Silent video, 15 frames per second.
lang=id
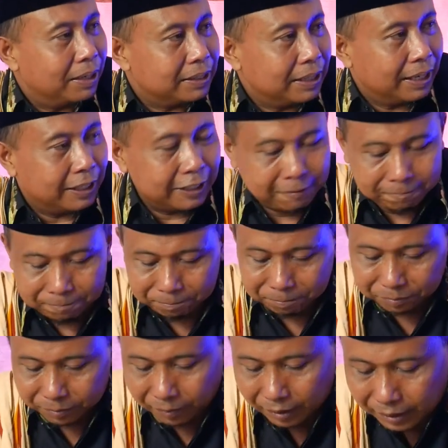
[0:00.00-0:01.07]
Mbak Sherly.
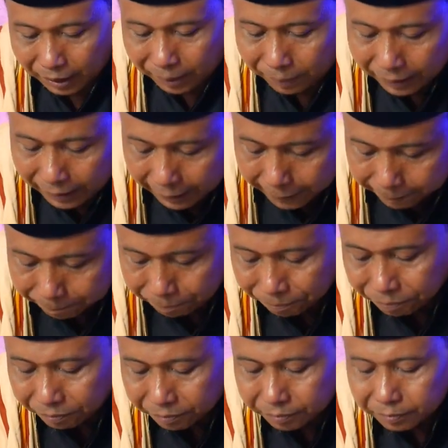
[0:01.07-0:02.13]
Jadi begini,
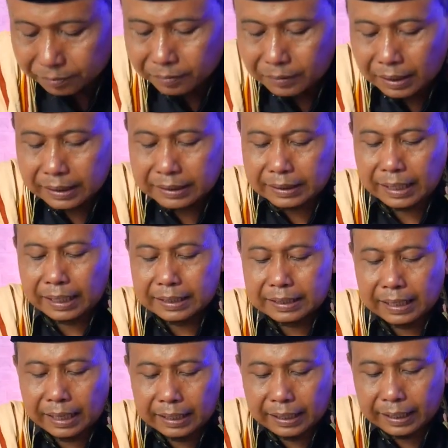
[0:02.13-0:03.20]

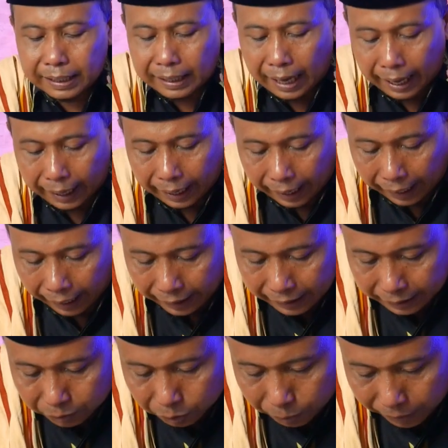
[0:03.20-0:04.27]
selesai dinikahkan
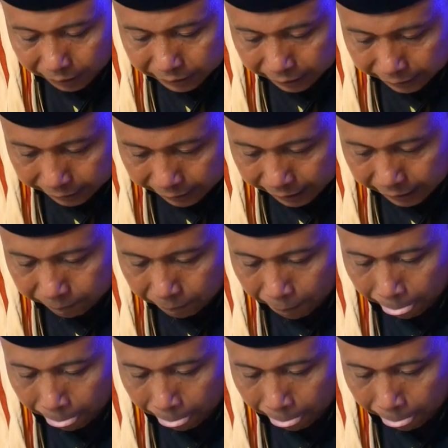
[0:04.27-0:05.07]
itu biasanya